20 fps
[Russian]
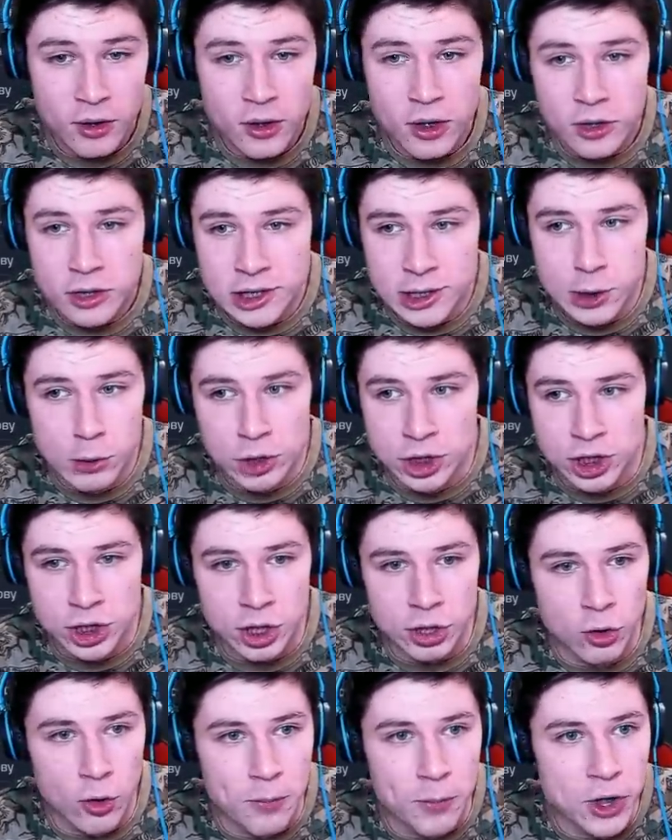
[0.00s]
Слушайте,
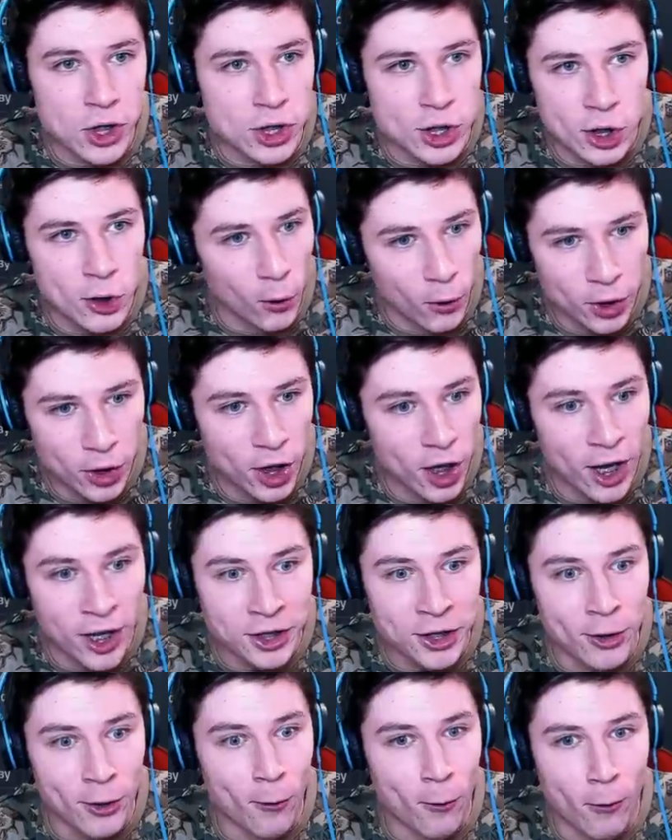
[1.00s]
но ну определенно
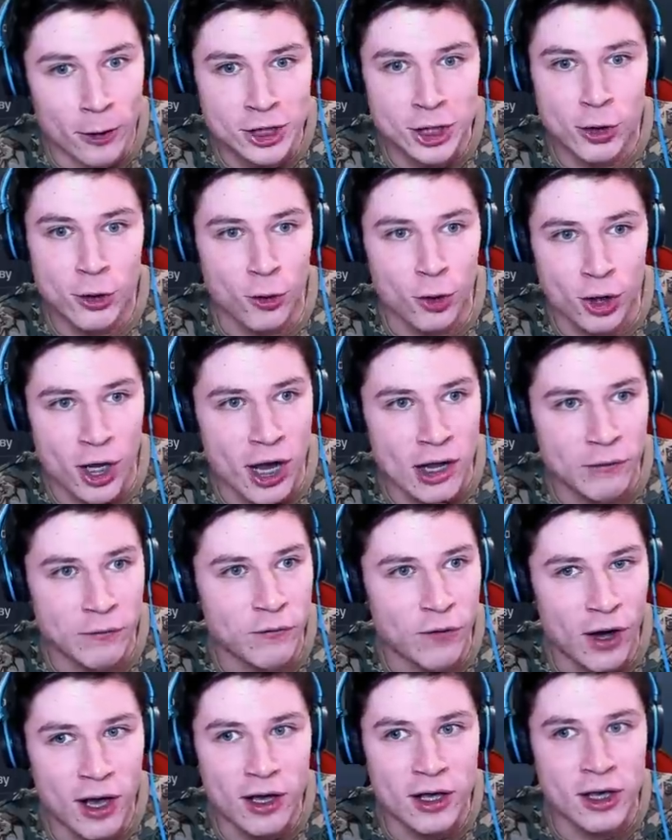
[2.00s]
это очень крутая
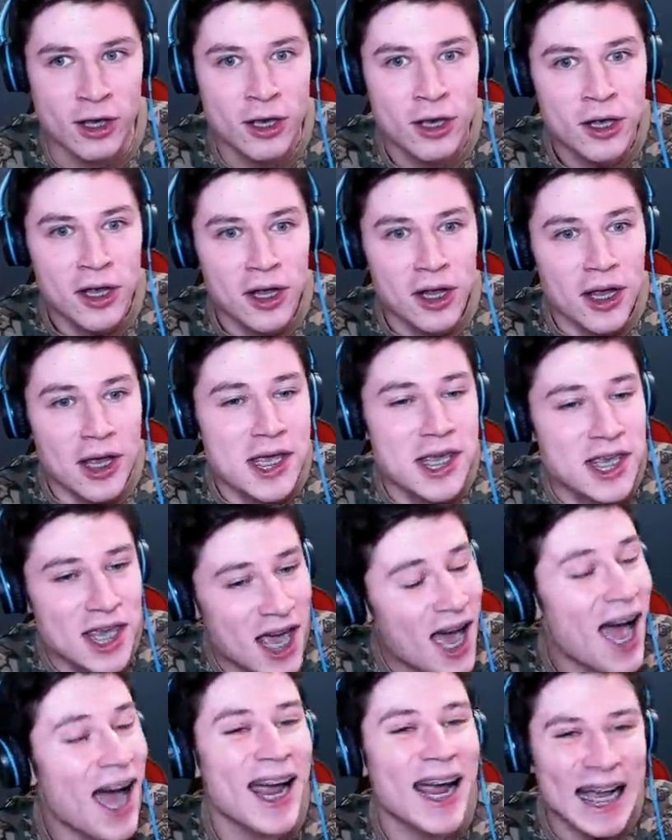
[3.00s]
инфа, и
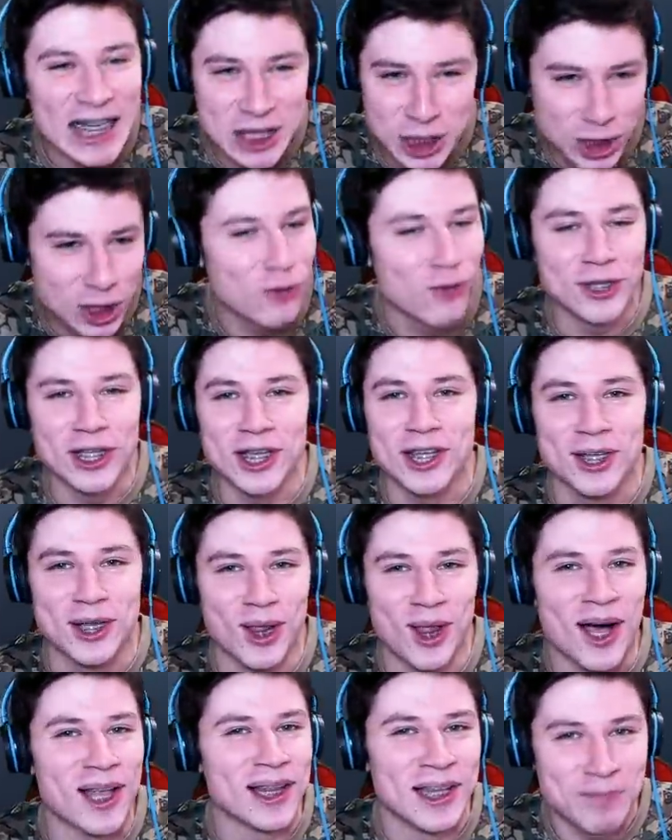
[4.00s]
я хочу этот
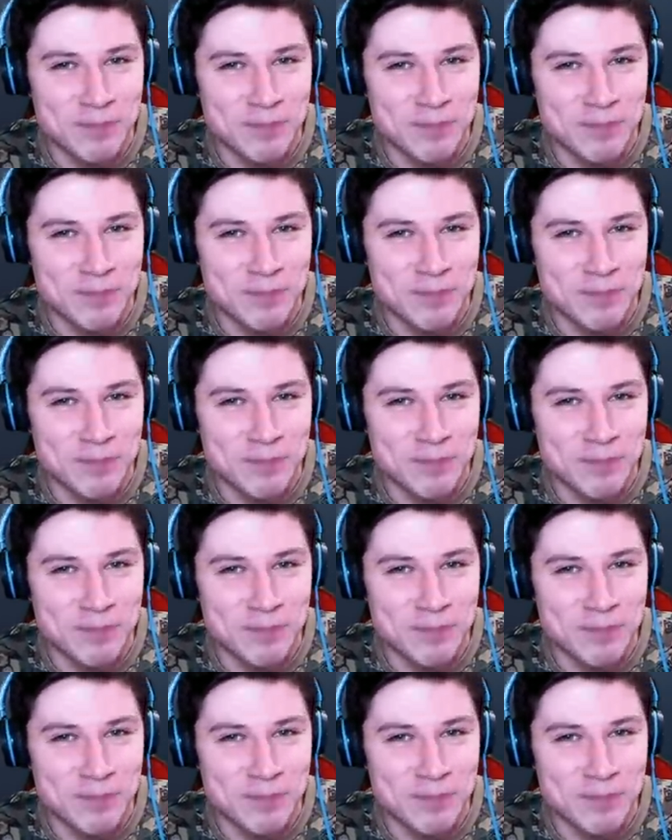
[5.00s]
клан.